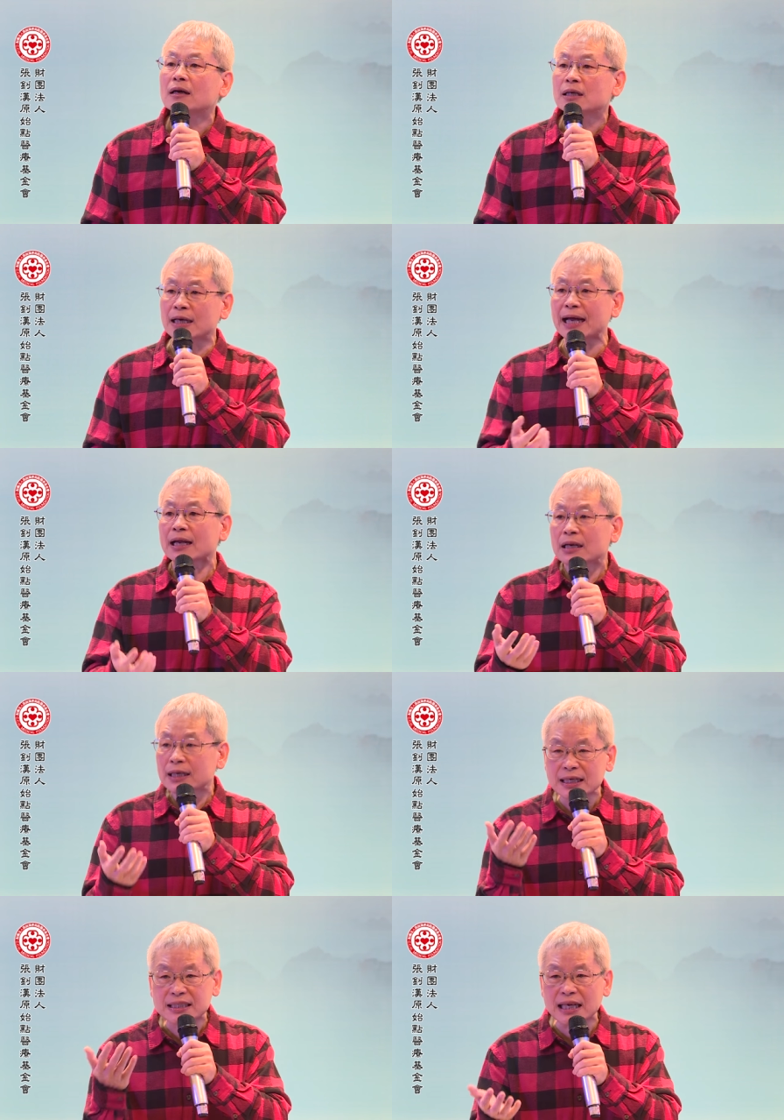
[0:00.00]
你看
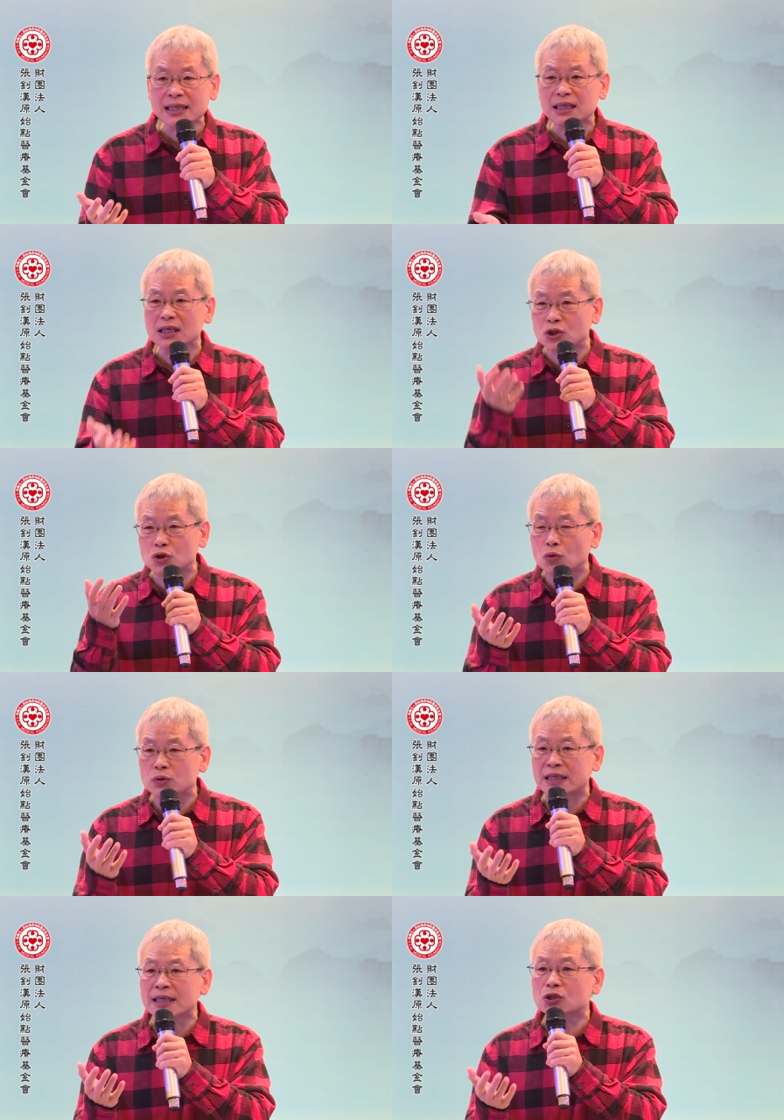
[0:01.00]
那个生地久
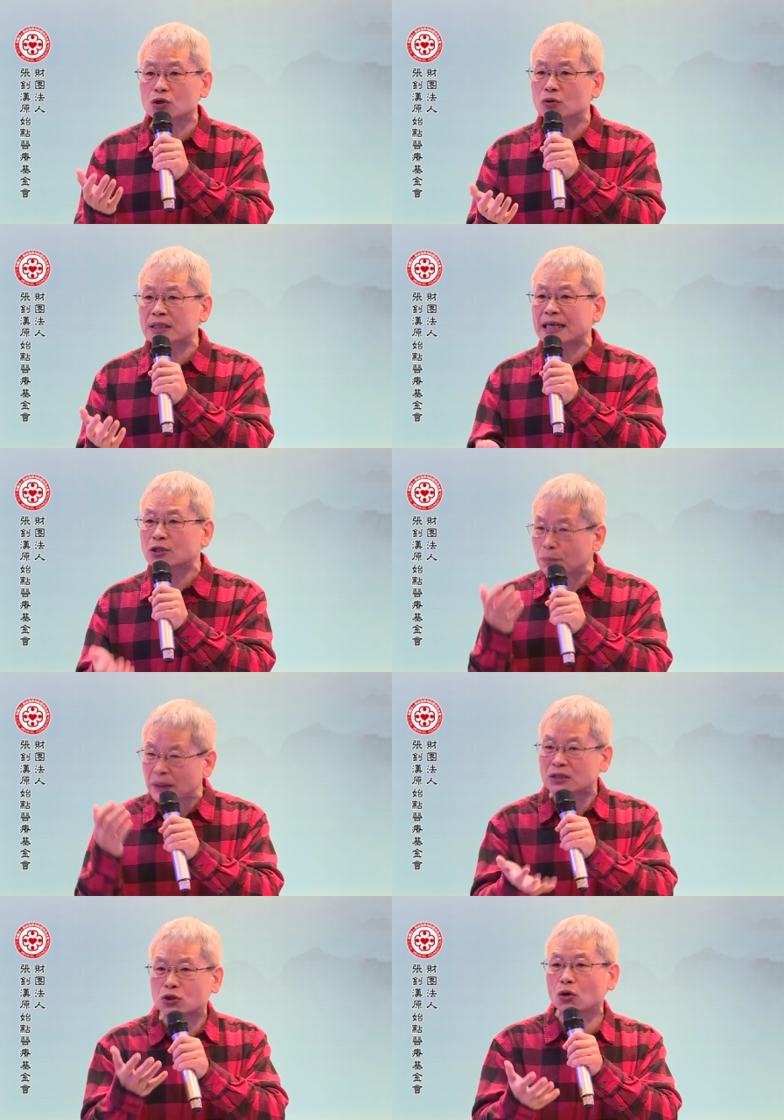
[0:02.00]
蒸久晒就
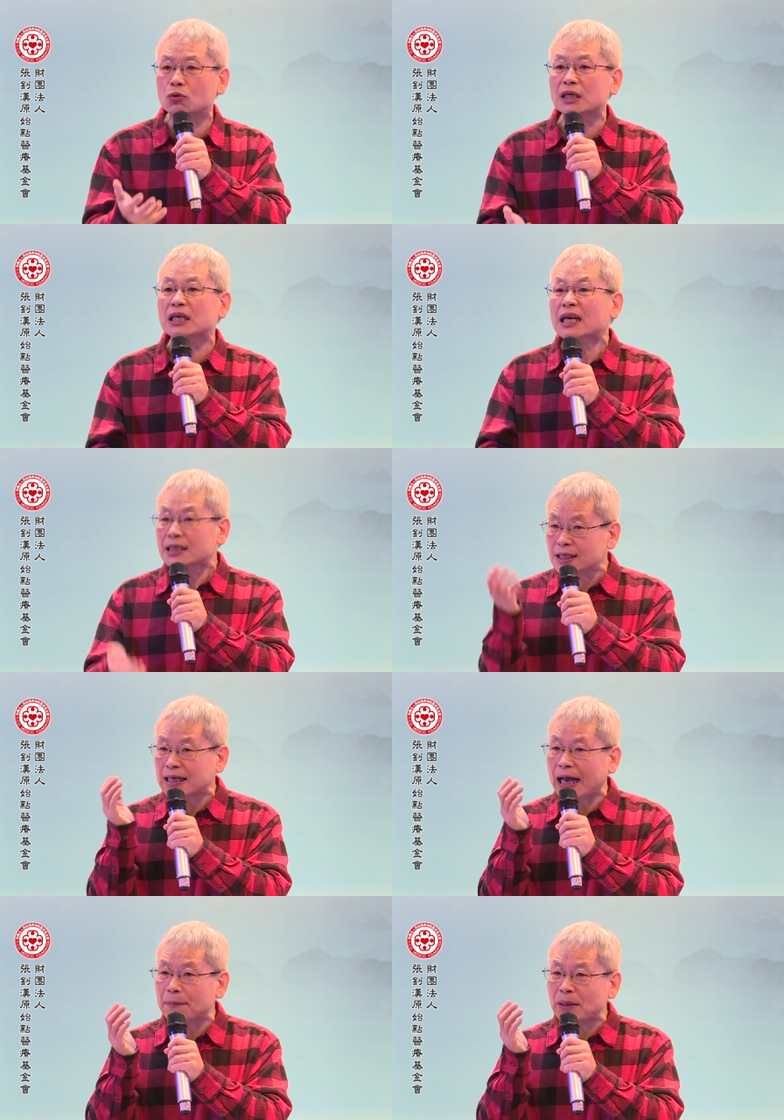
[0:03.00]
变熟地，是
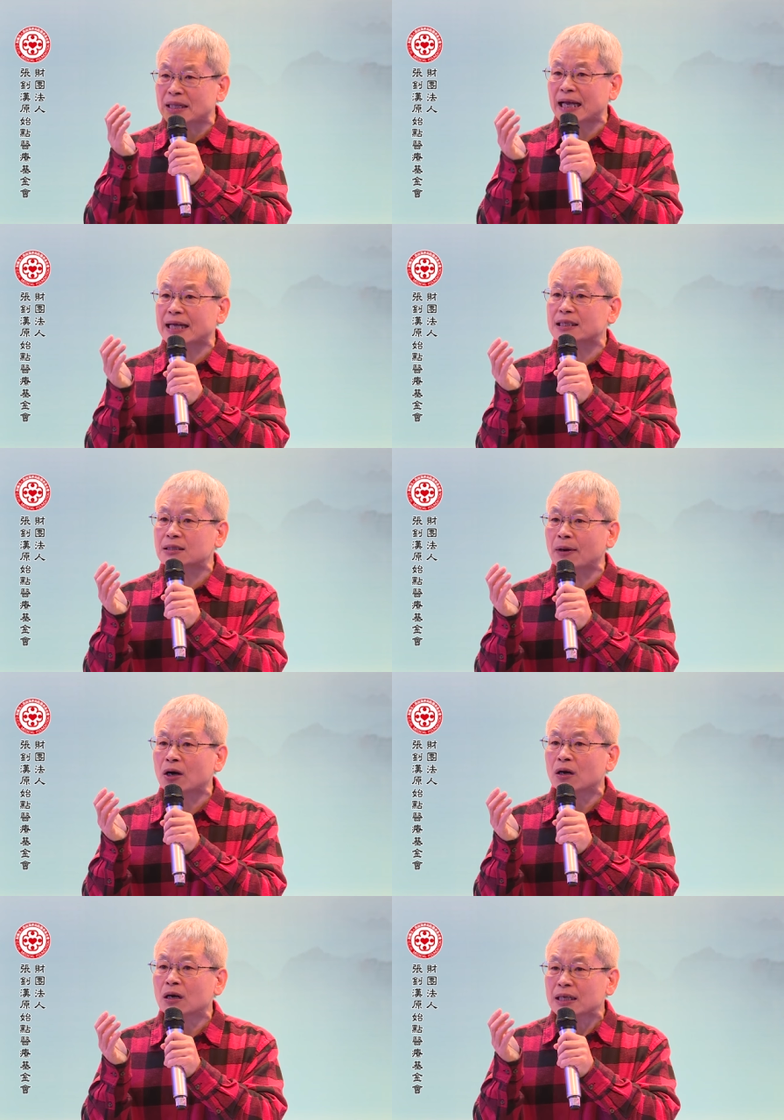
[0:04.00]
改变它的什么？
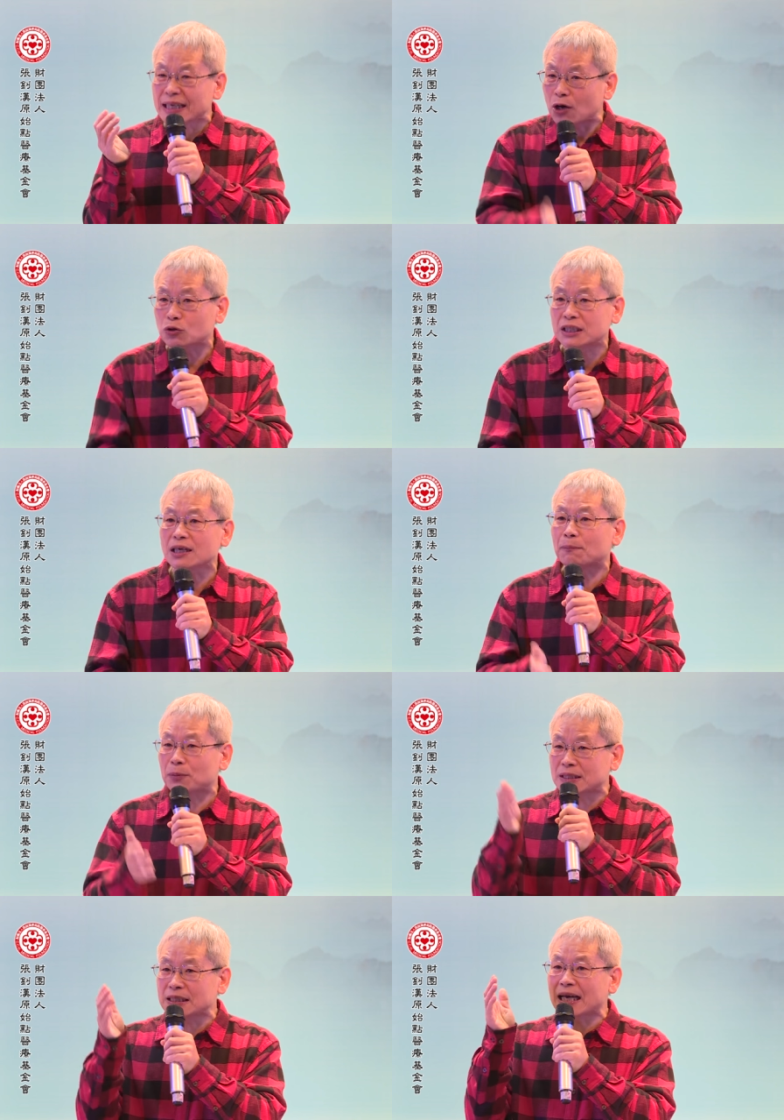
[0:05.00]
药性不
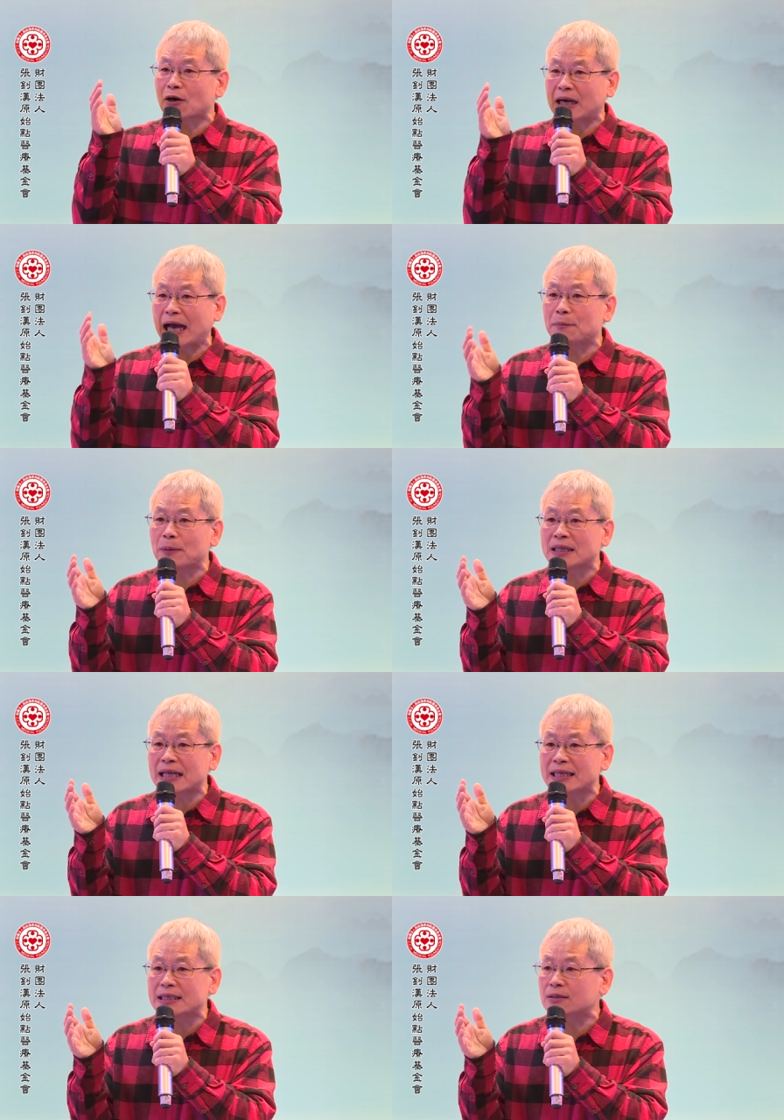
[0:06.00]
是要改变
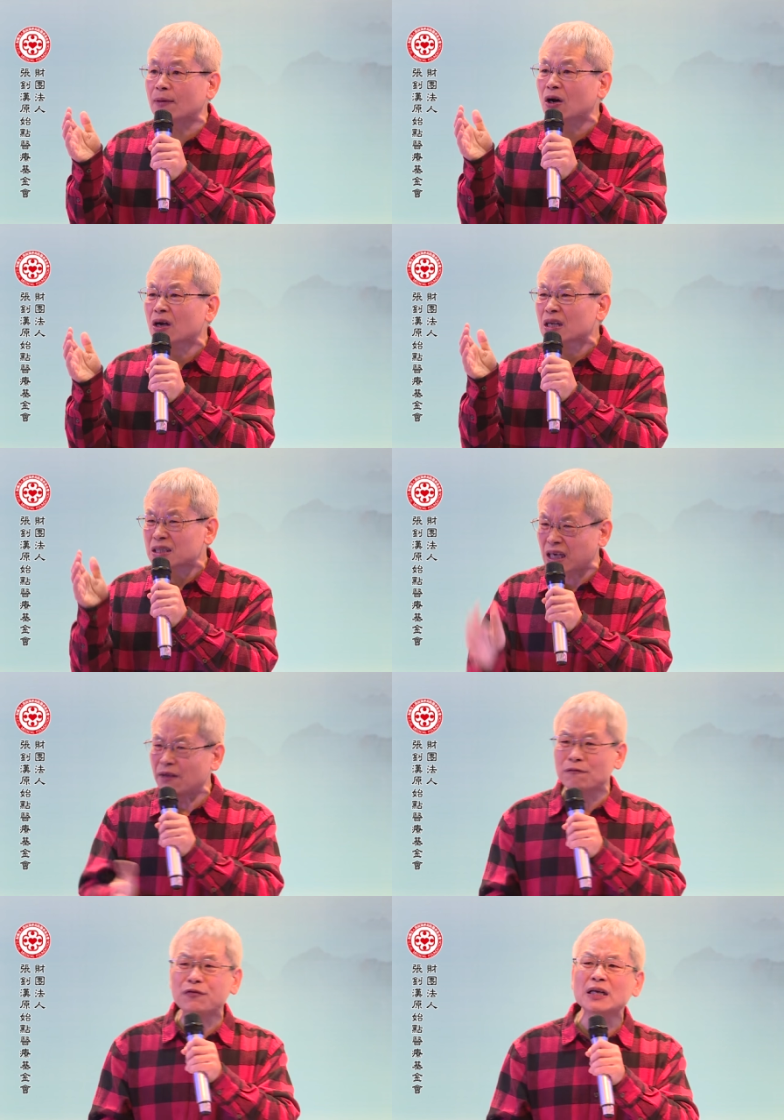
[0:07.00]
它的什么
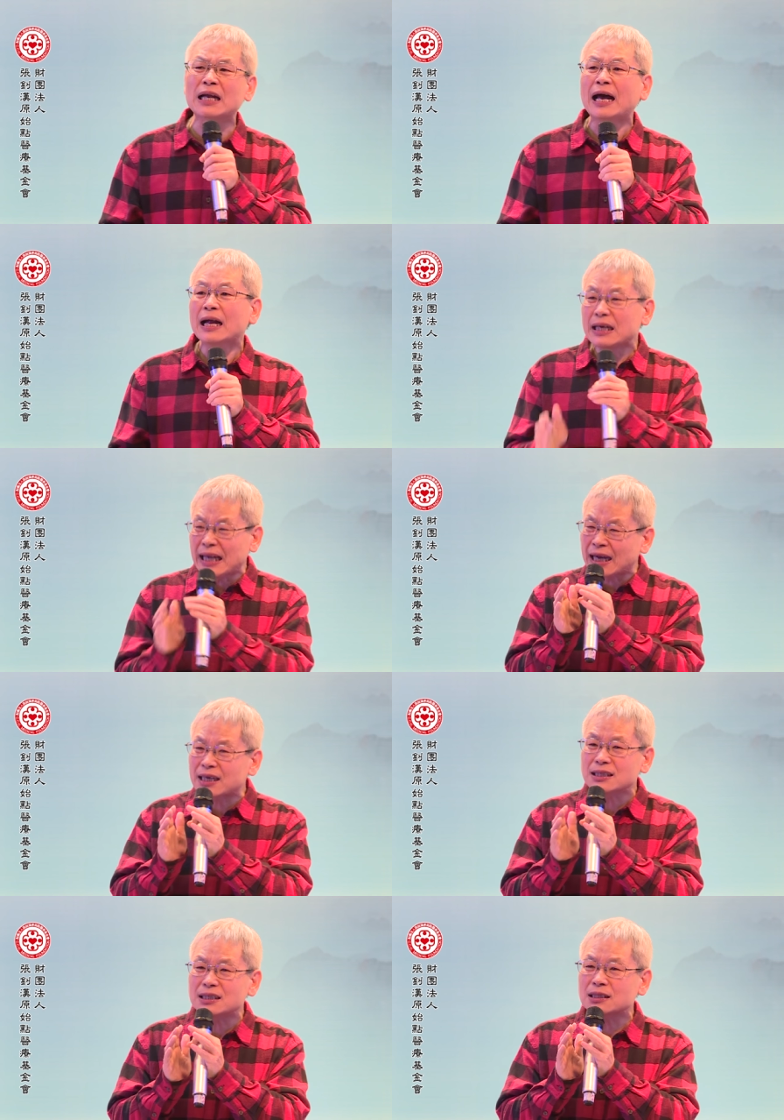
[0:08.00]
成分啊，两
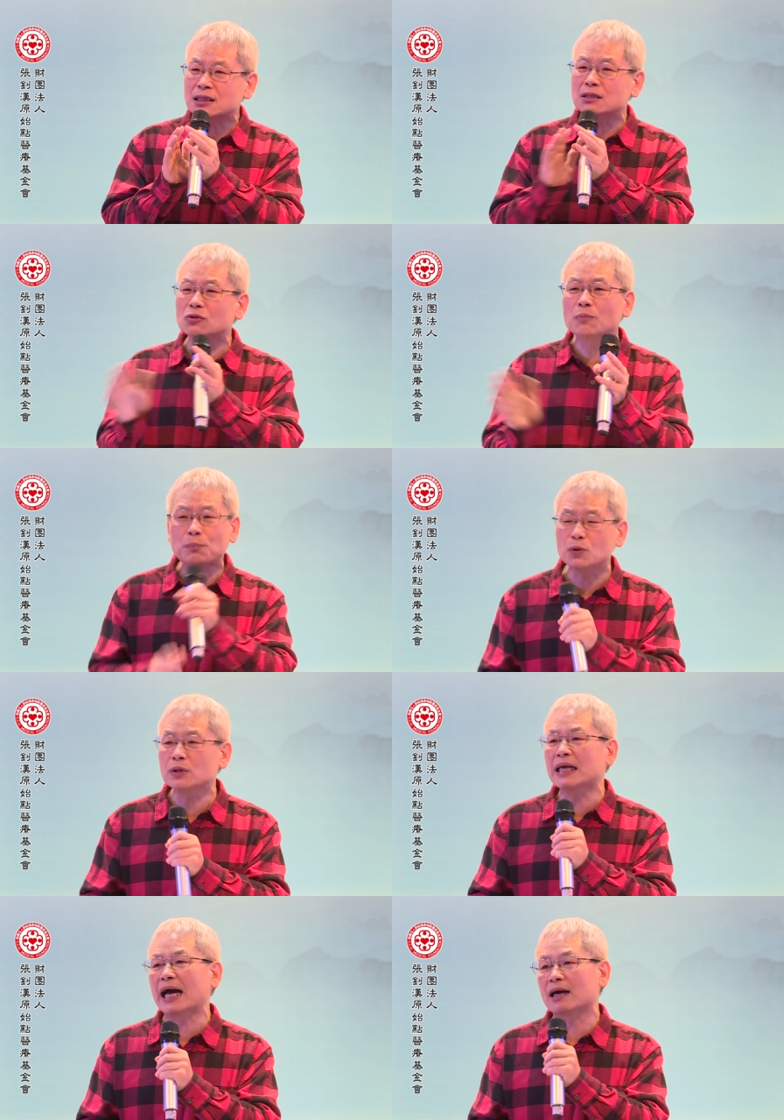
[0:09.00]
个是思路不
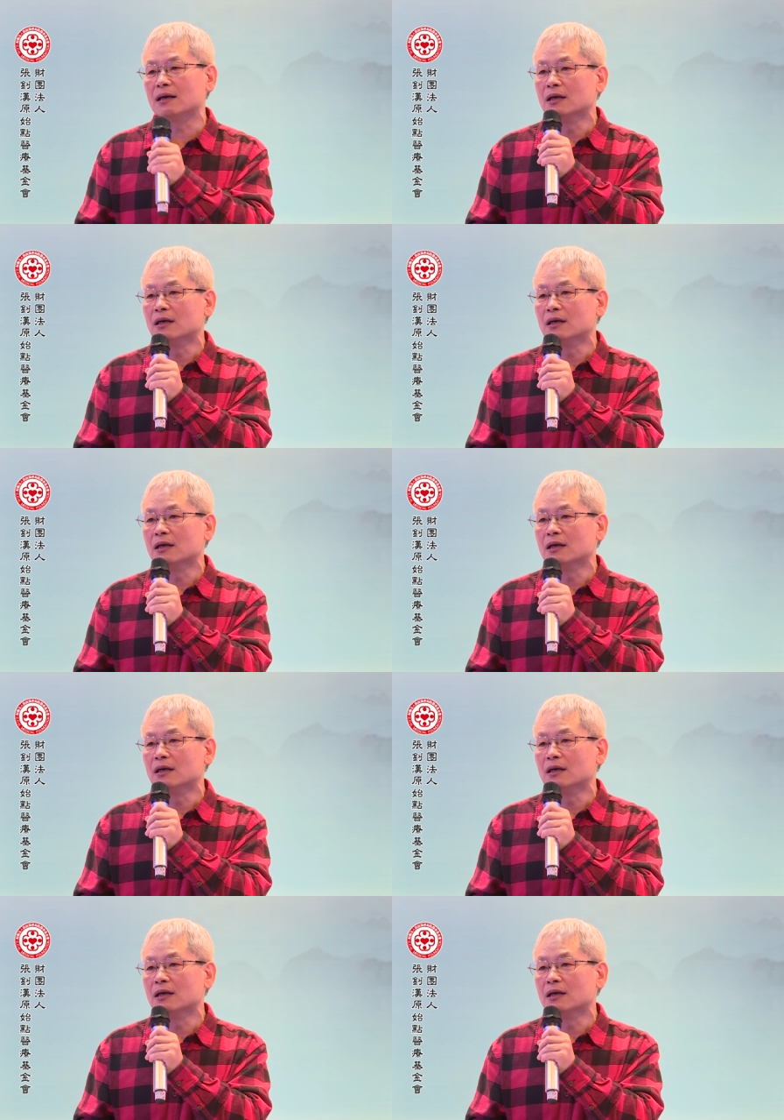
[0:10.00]
一样，